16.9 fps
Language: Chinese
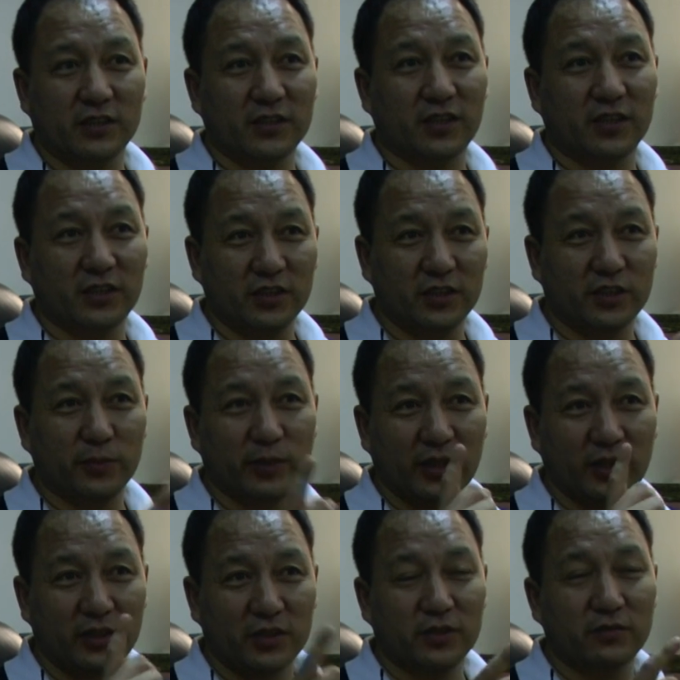西藏人一直
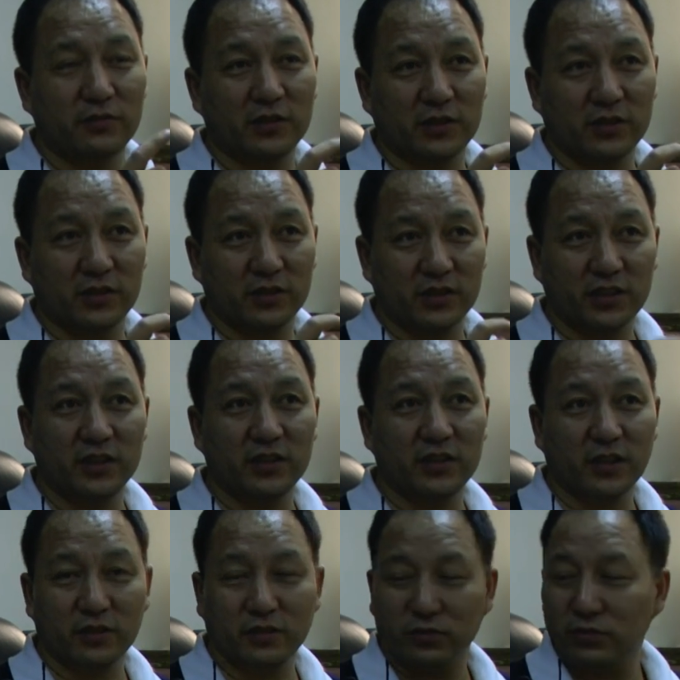把他视为是倾
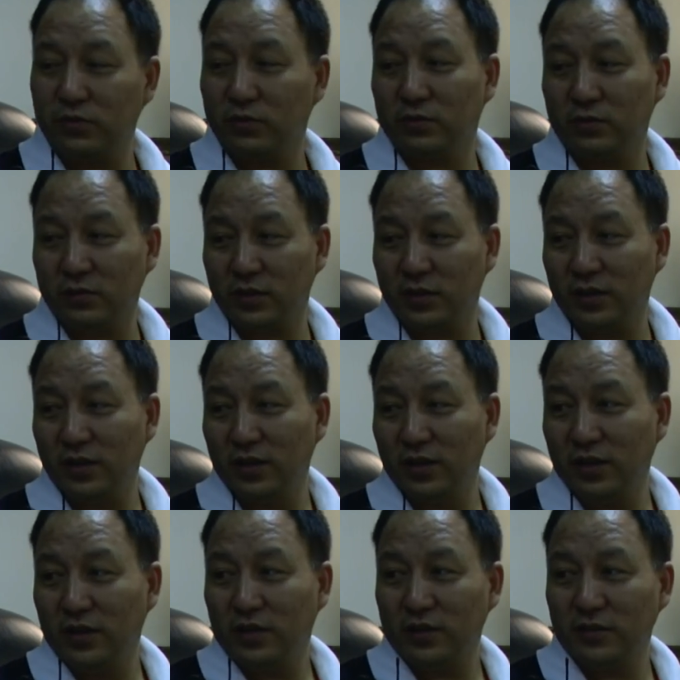向于中共的，
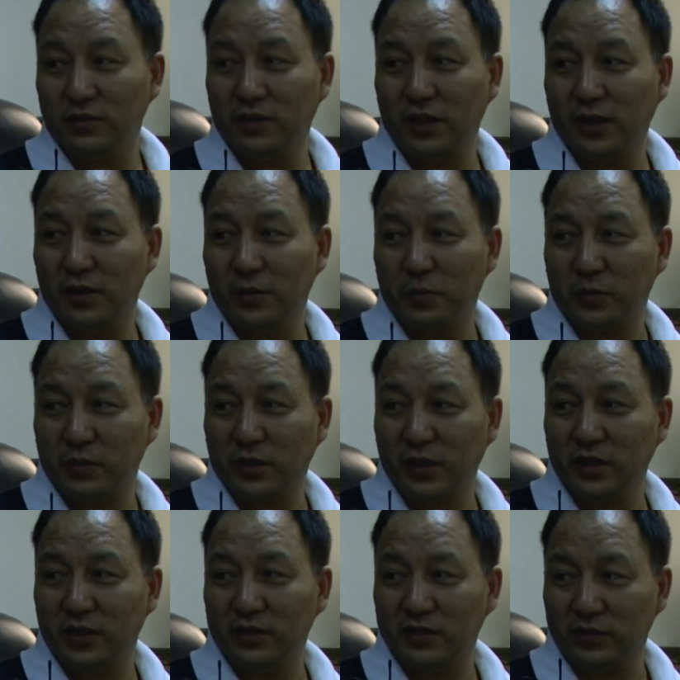因为他不
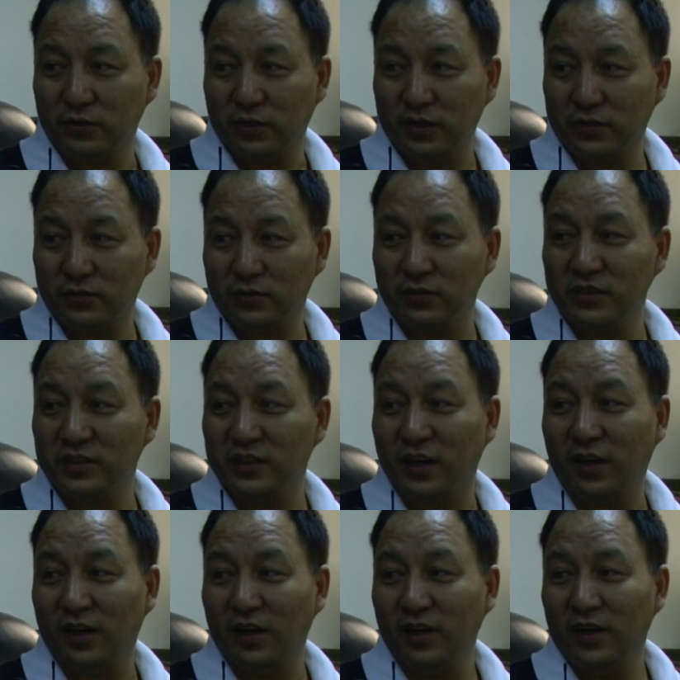太喜欢宗
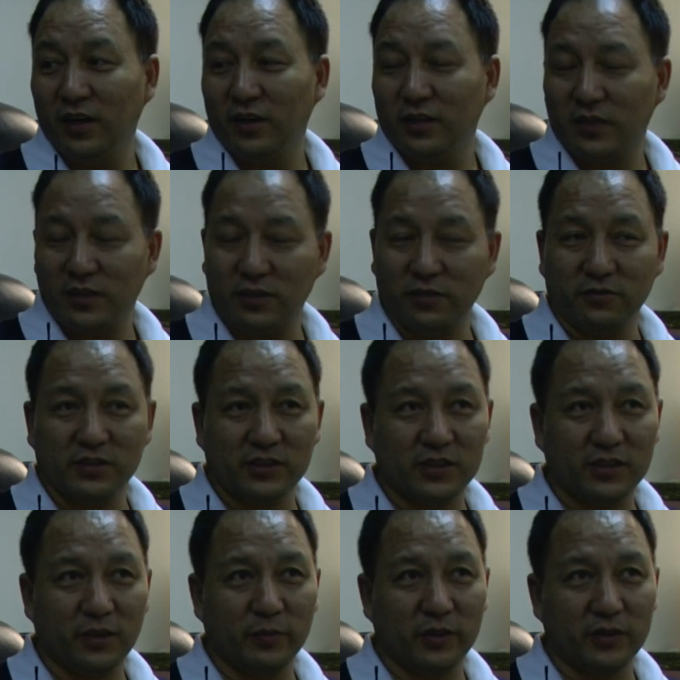教，他认为
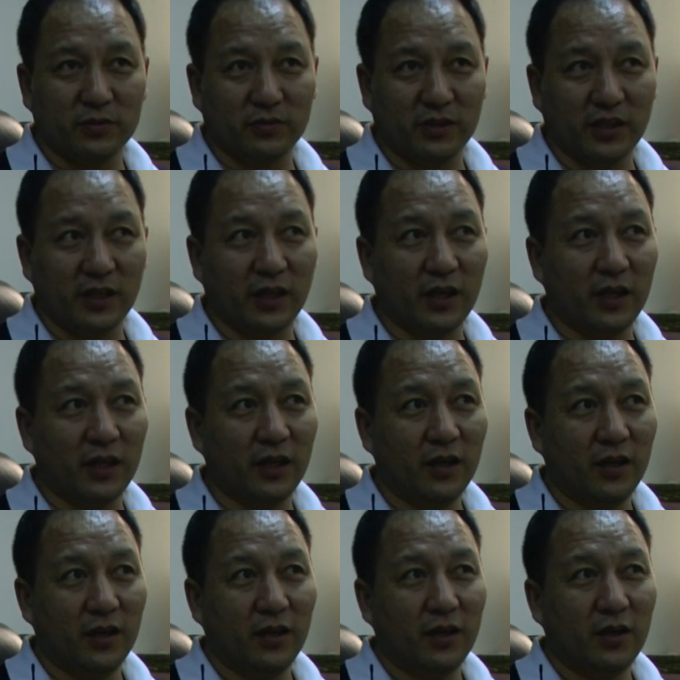西藏民族应该，
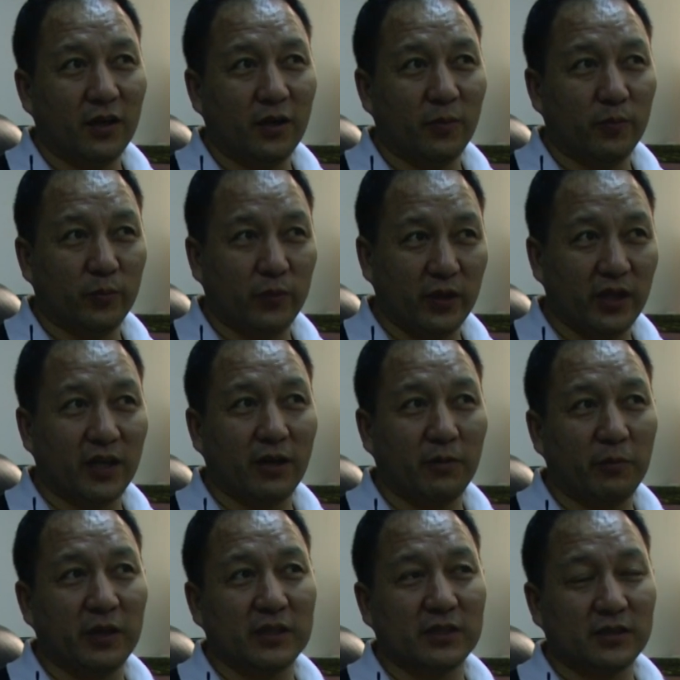呃，不应该
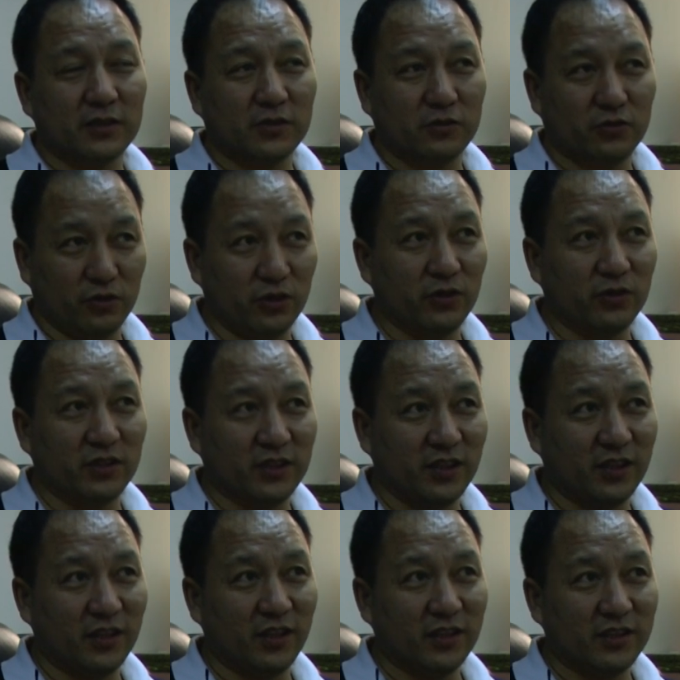把所有
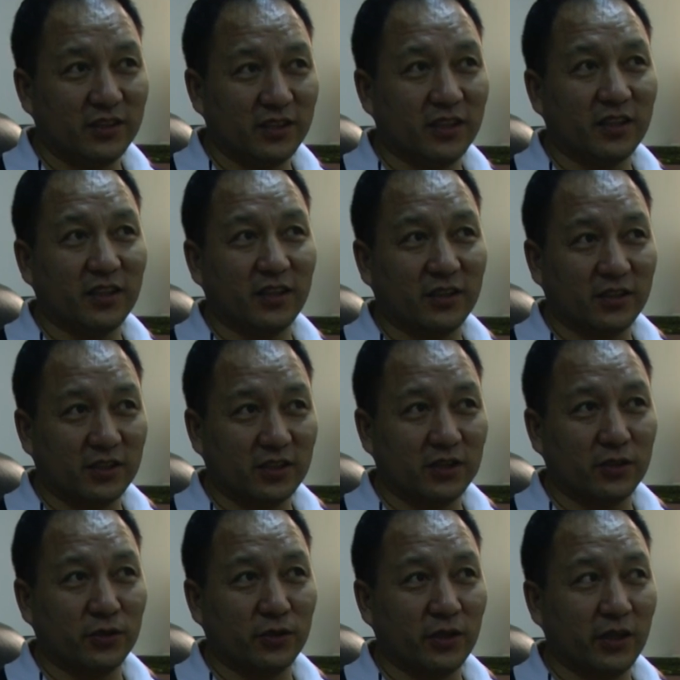的精力和
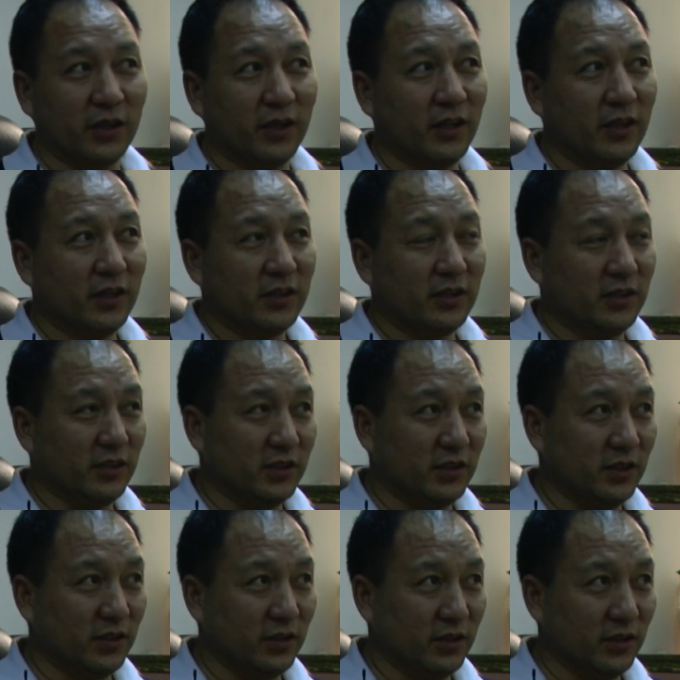智慧以
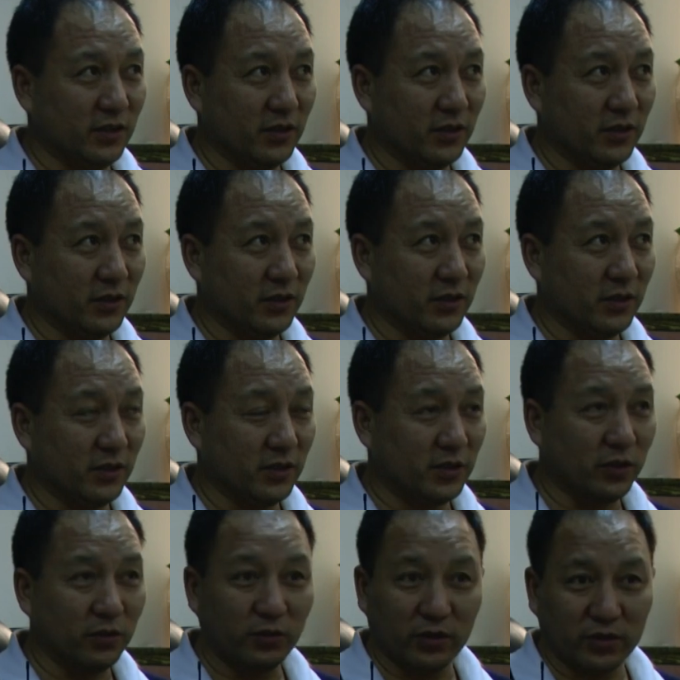及呃
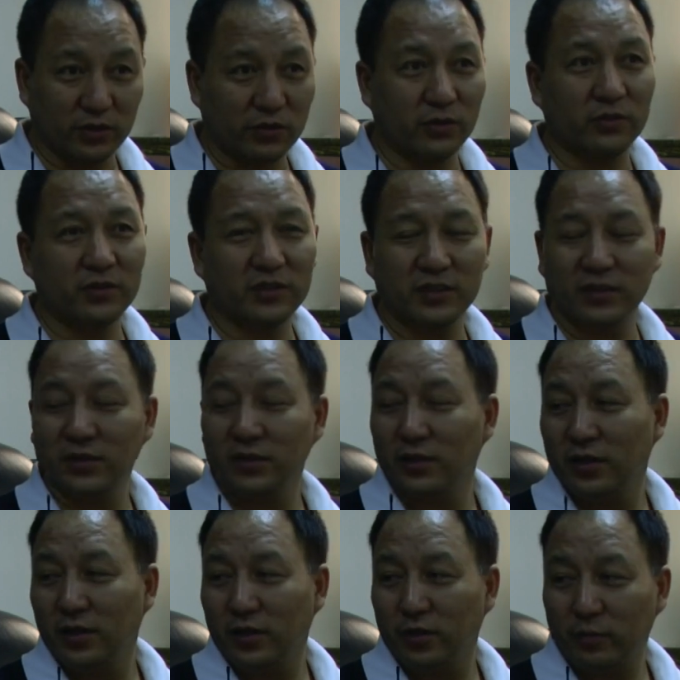生活的中心
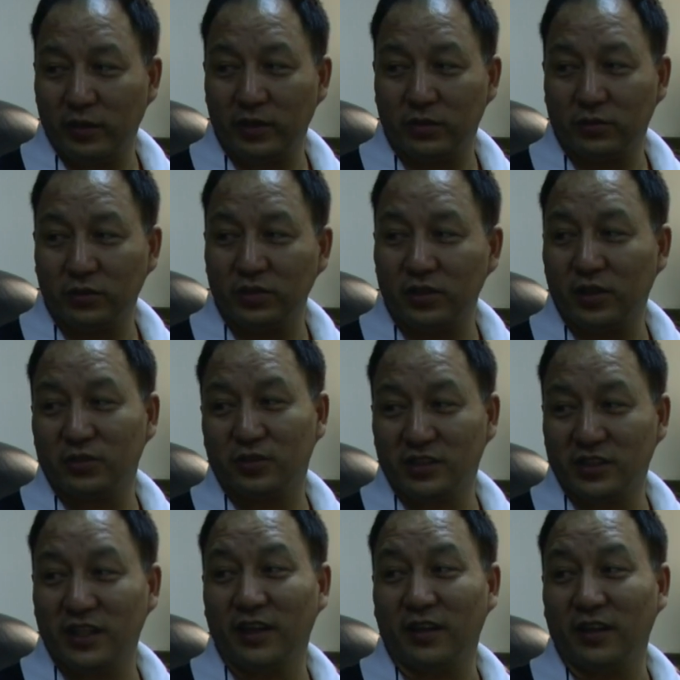被宗教所
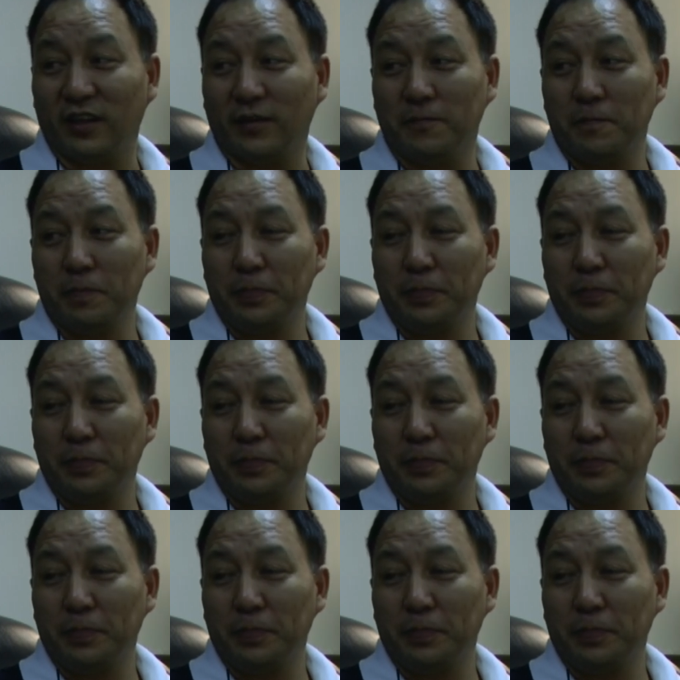占领。